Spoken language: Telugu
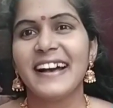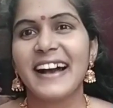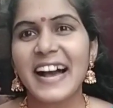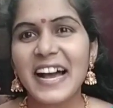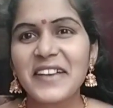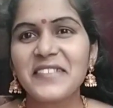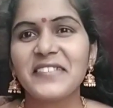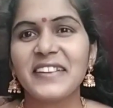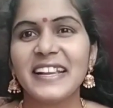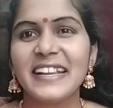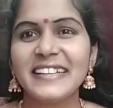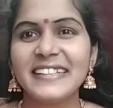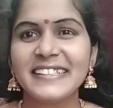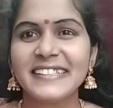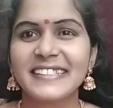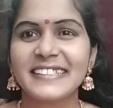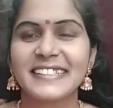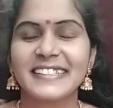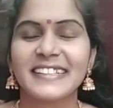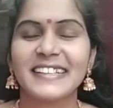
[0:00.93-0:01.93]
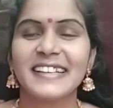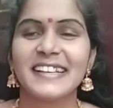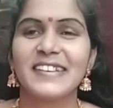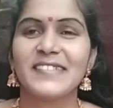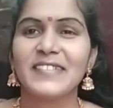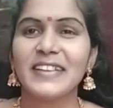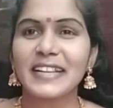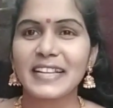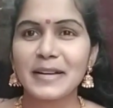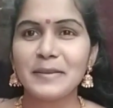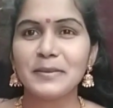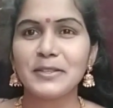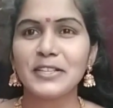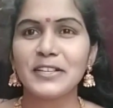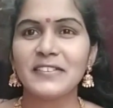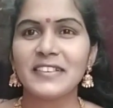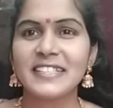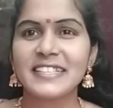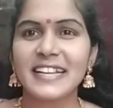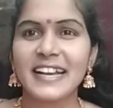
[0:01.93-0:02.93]
హాయ్ ఫ్రెండ్స్ వెల్కమ్ టు
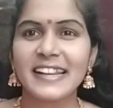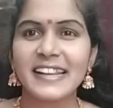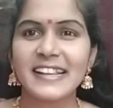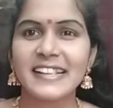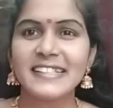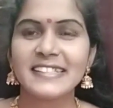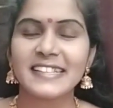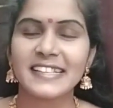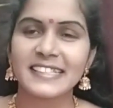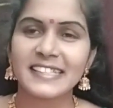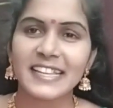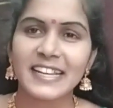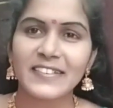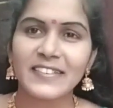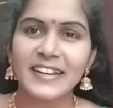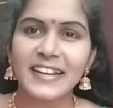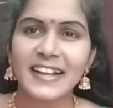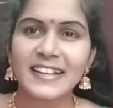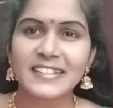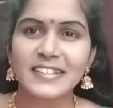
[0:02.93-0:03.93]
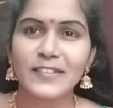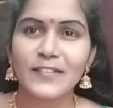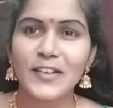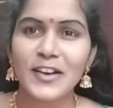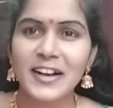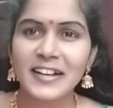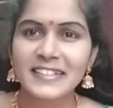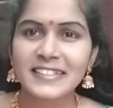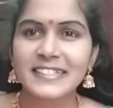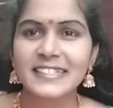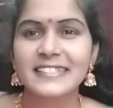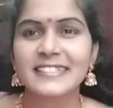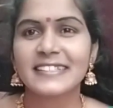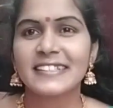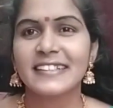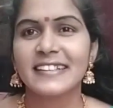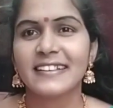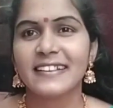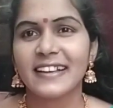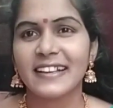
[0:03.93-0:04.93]
అవర్ ఛానల్ సత్యరవలి నేషనల్ బ్లాగ్స్
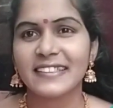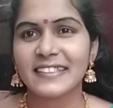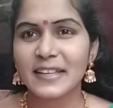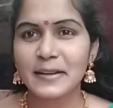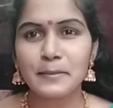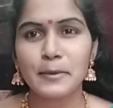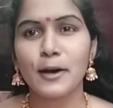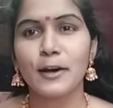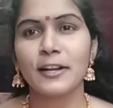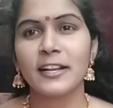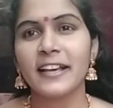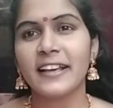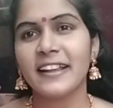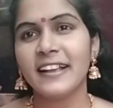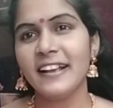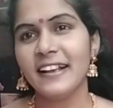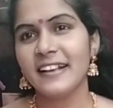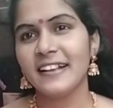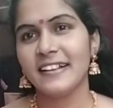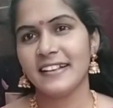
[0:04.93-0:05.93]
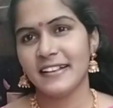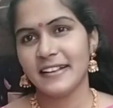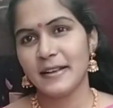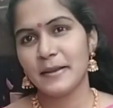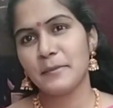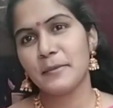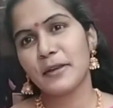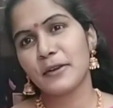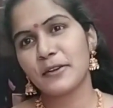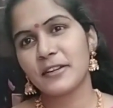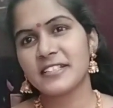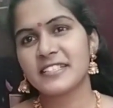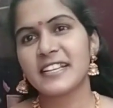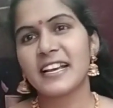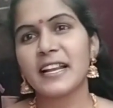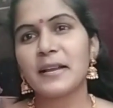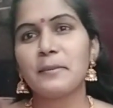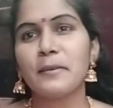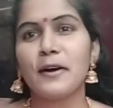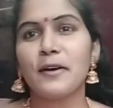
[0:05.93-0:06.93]
అందరు బాగున్నారా మేము కూడా
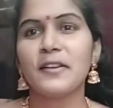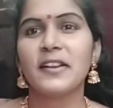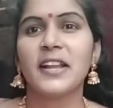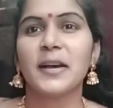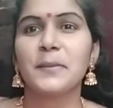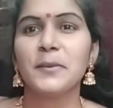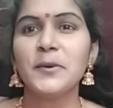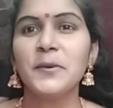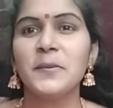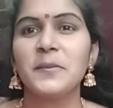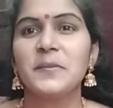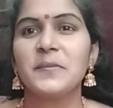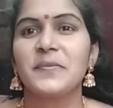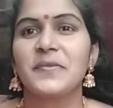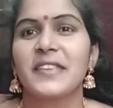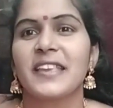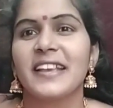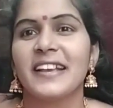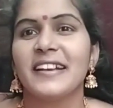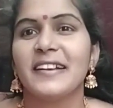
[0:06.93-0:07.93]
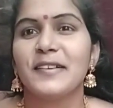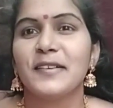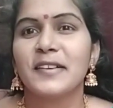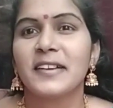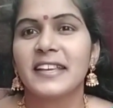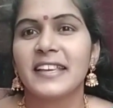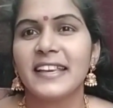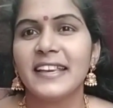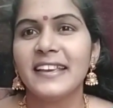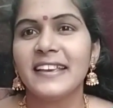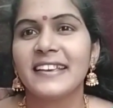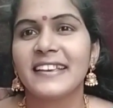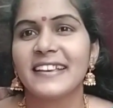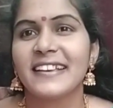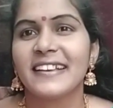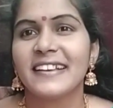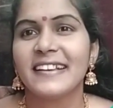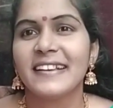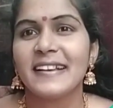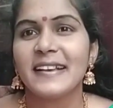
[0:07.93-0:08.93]
చాలా బాగున్నాము ఓకే
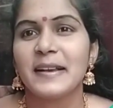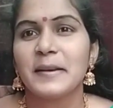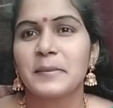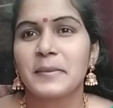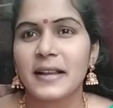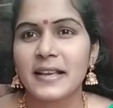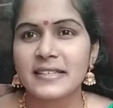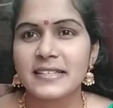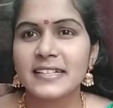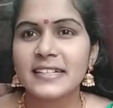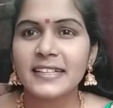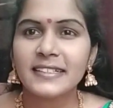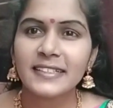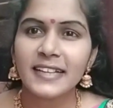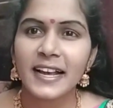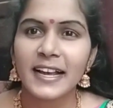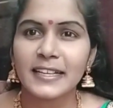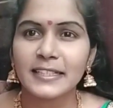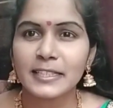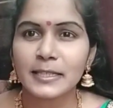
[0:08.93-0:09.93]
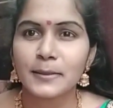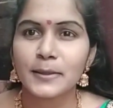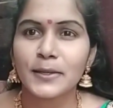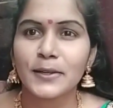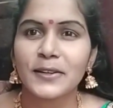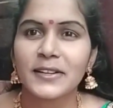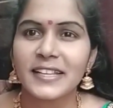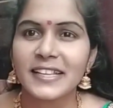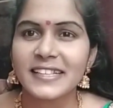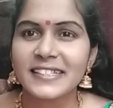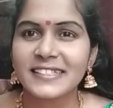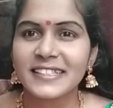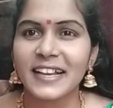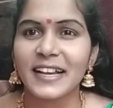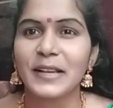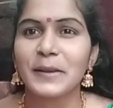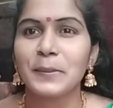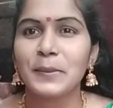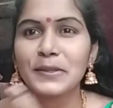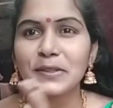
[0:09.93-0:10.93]
ప్రజెంట్ అయితే హైదరాబాద్లో డేస్
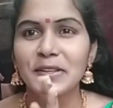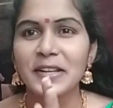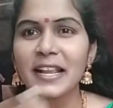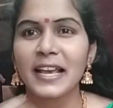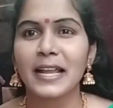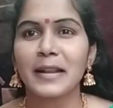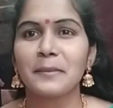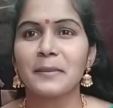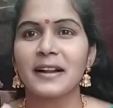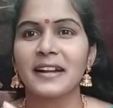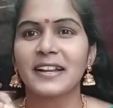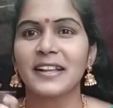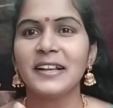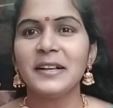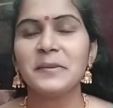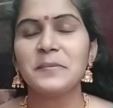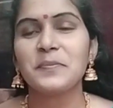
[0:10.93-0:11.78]
సాగిపోతున్నాయి అన్నమాట